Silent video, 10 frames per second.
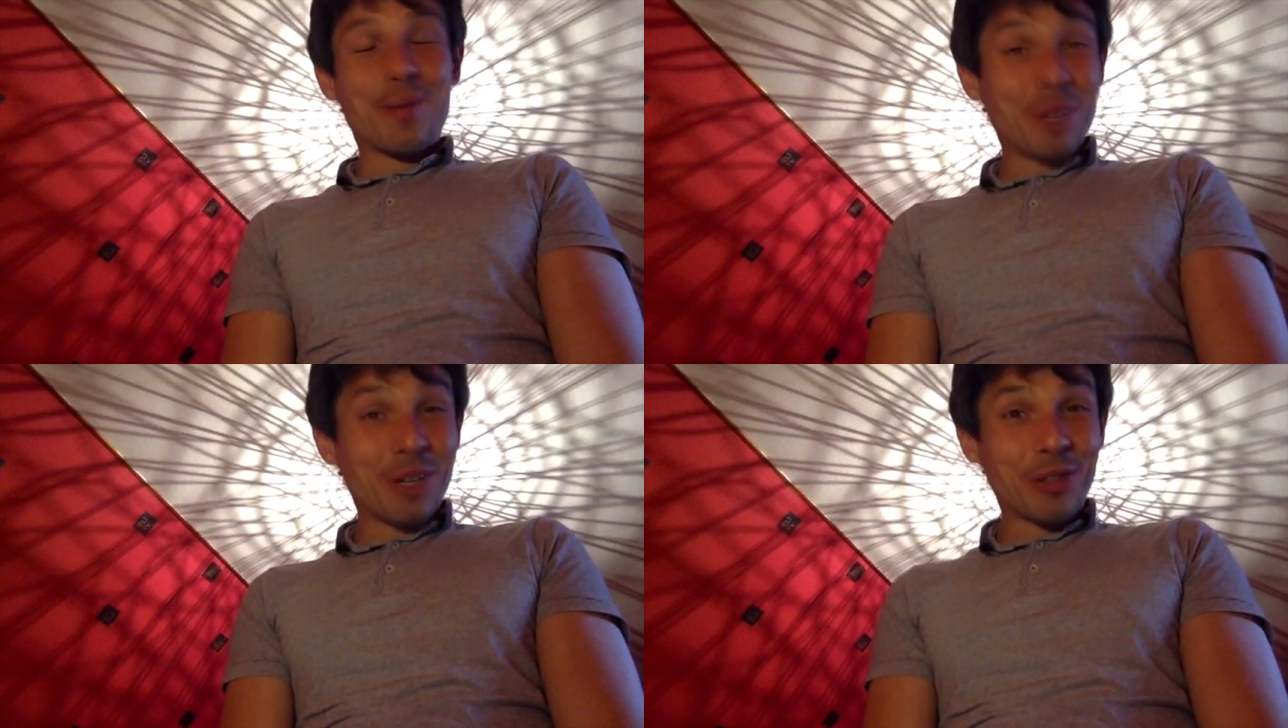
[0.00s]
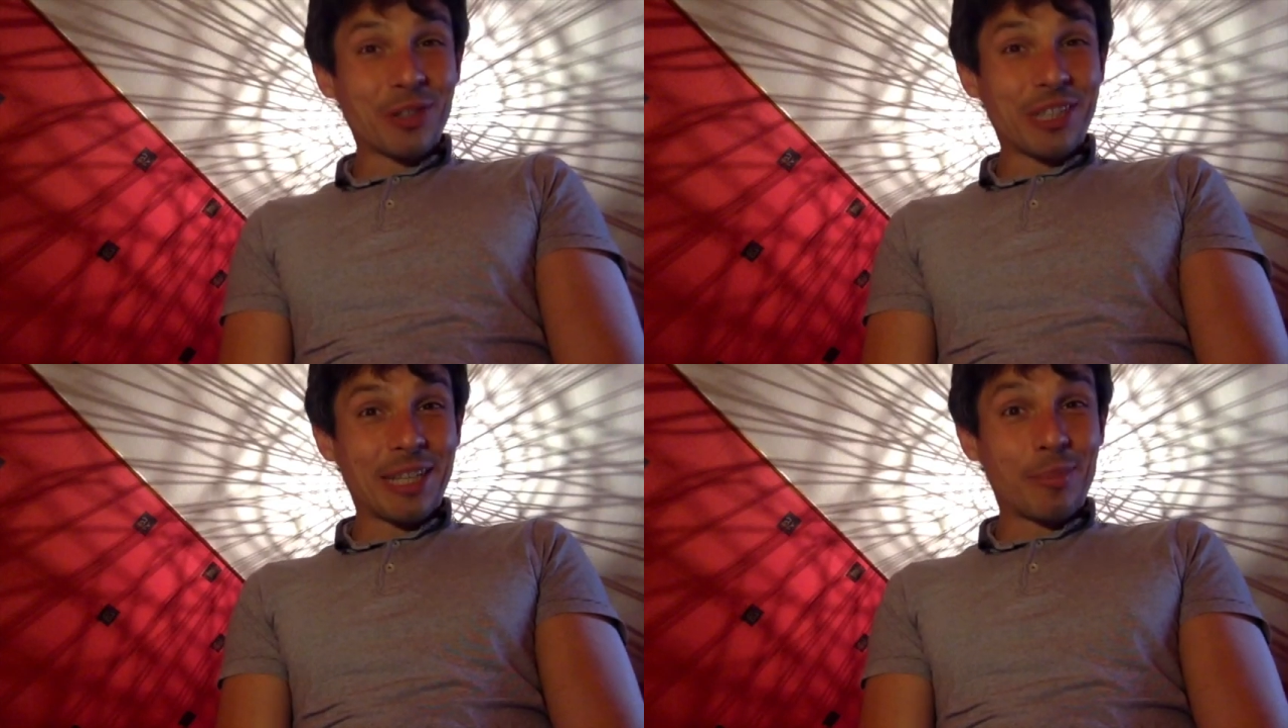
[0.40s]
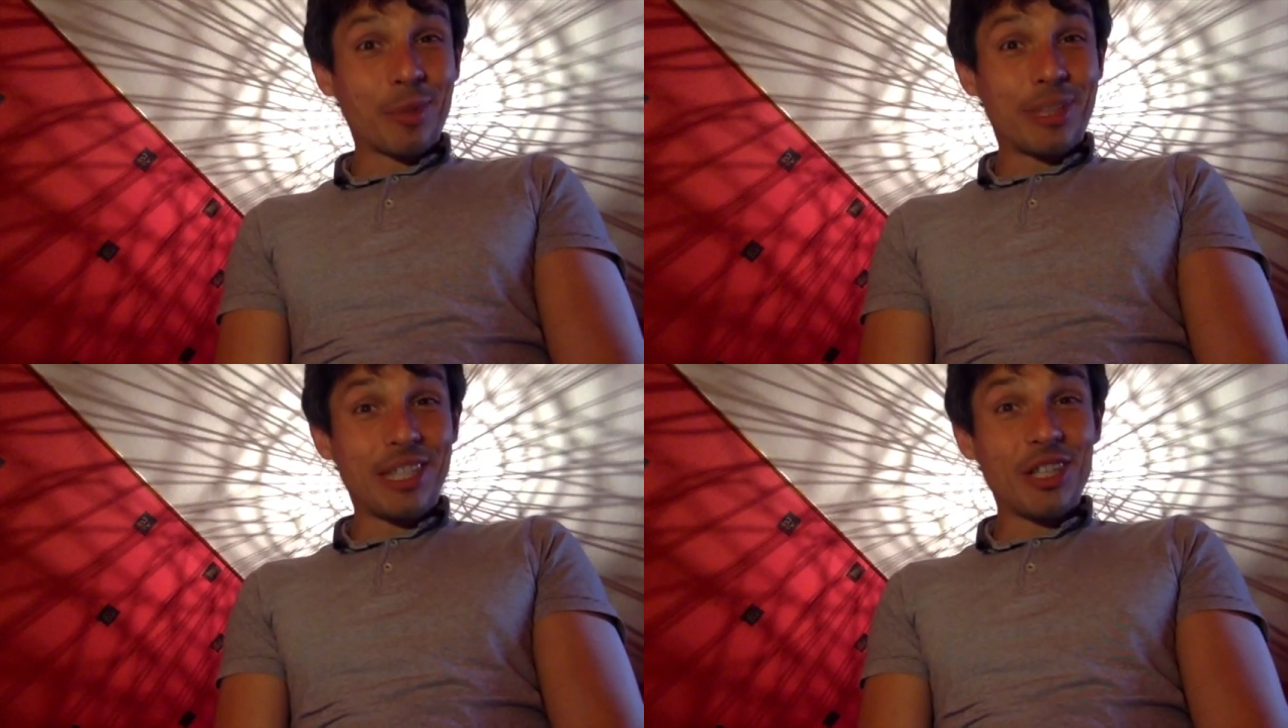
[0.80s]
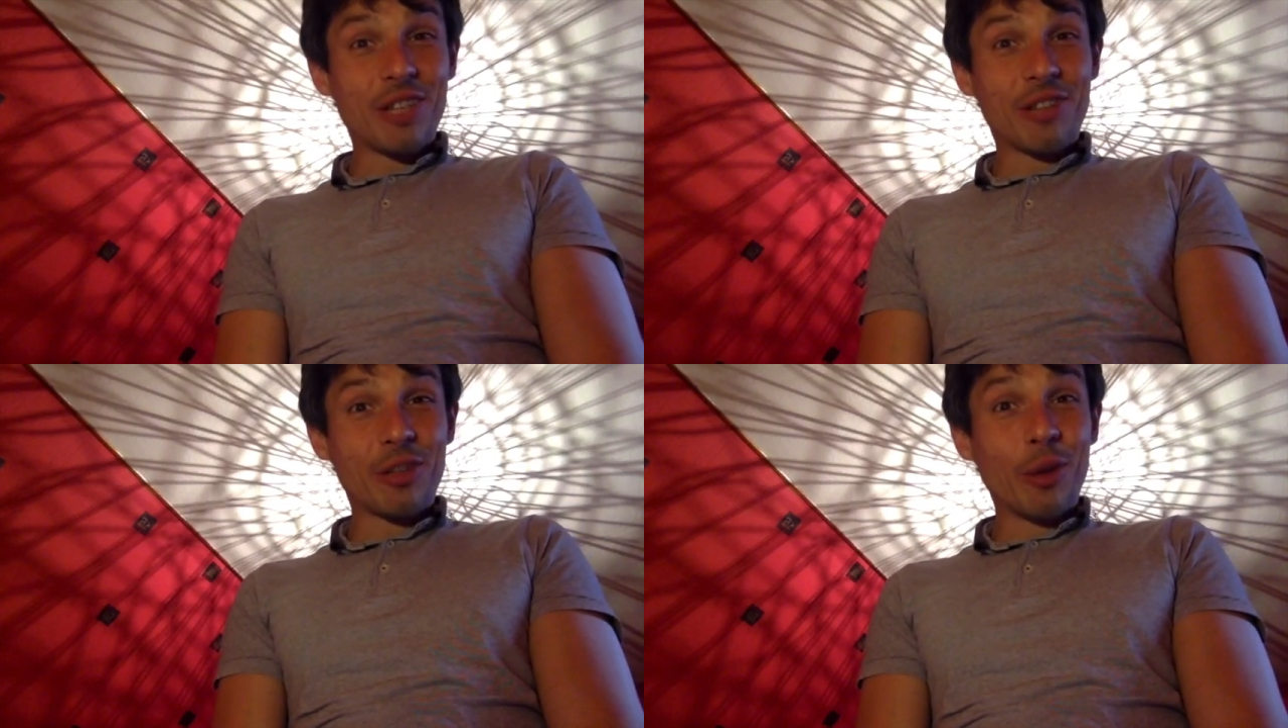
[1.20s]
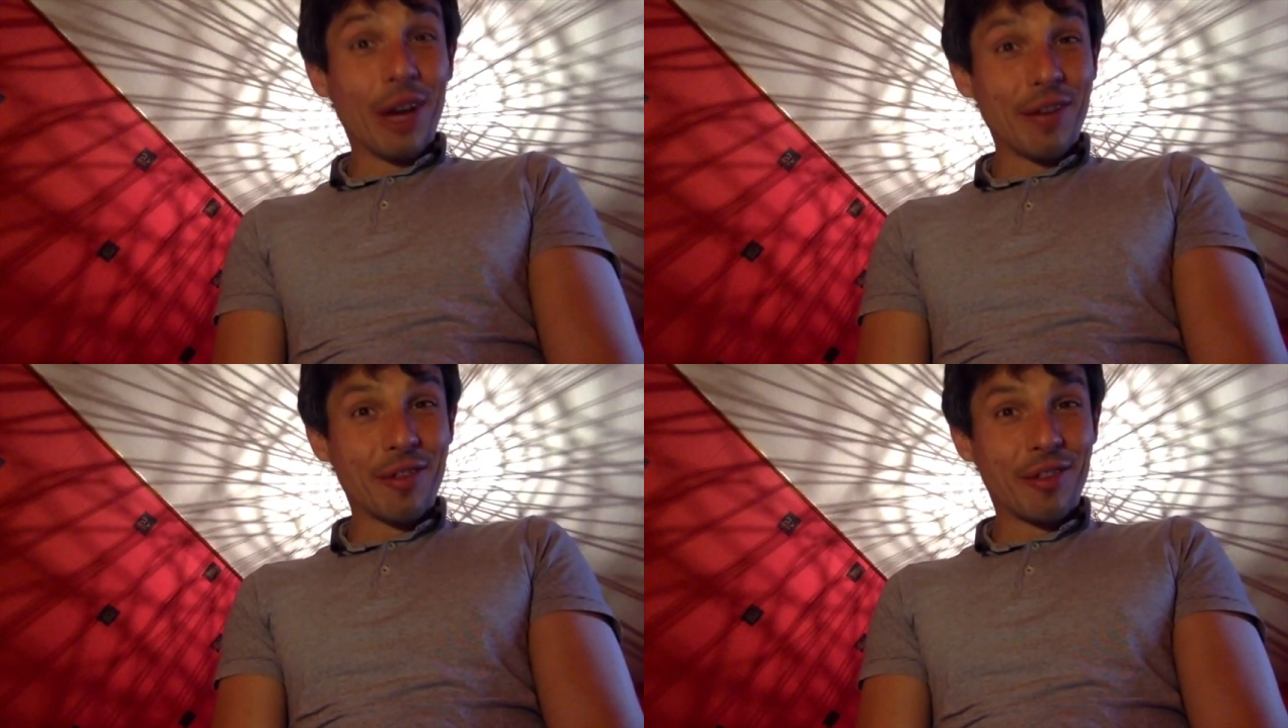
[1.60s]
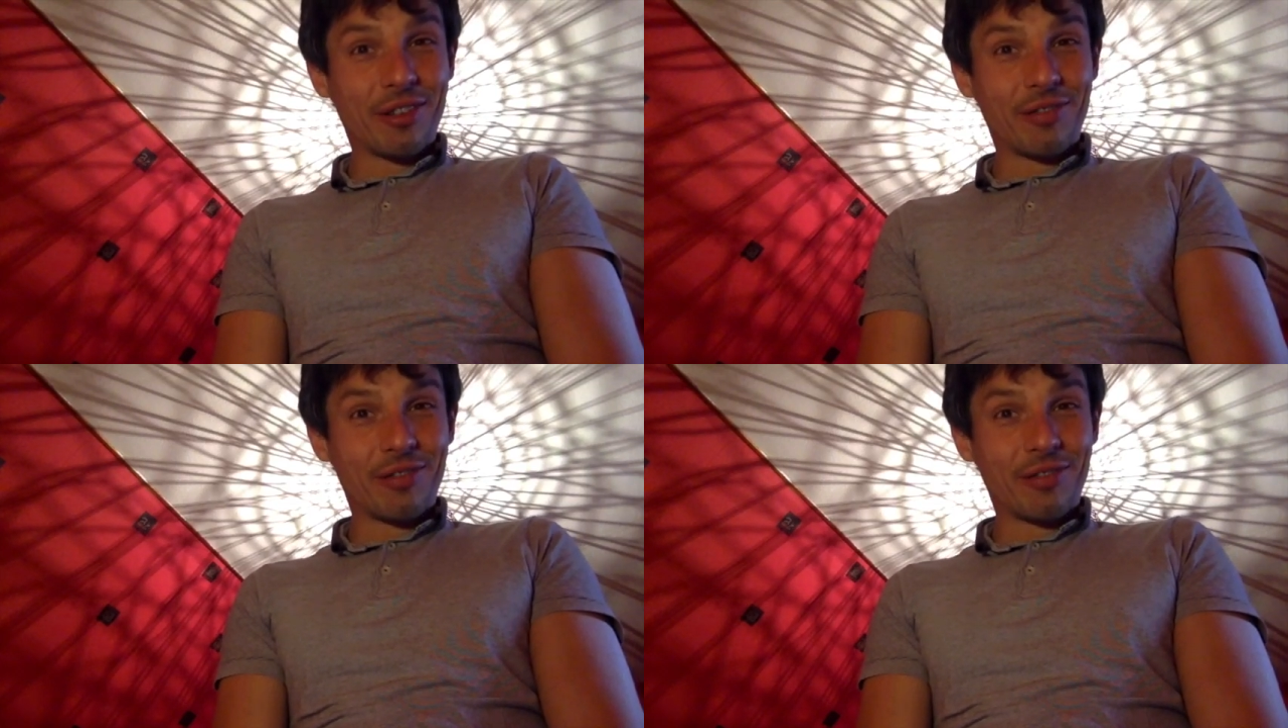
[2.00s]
Moi, quand j'étais petit, j'avais deux rêves.